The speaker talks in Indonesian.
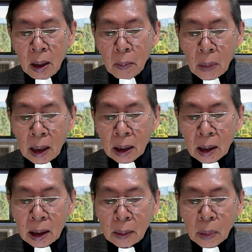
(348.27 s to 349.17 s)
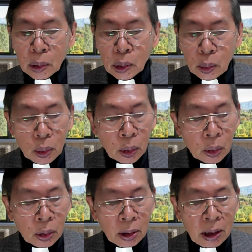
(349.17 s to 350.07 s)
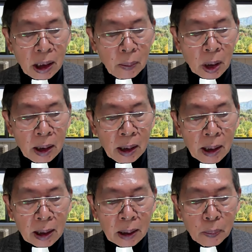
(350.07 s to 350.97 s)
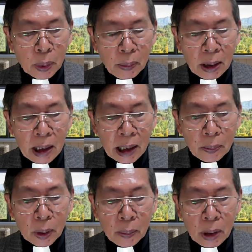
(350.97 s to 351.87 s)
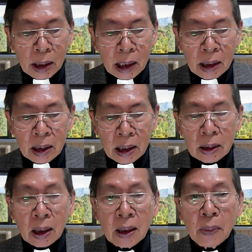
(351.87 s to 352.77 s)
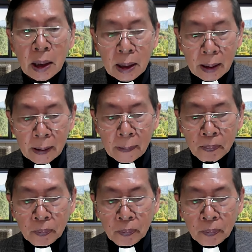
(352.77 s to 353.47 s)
bahkan bersyukur dan merayakan perbedaan-perbedaan di antara mereka.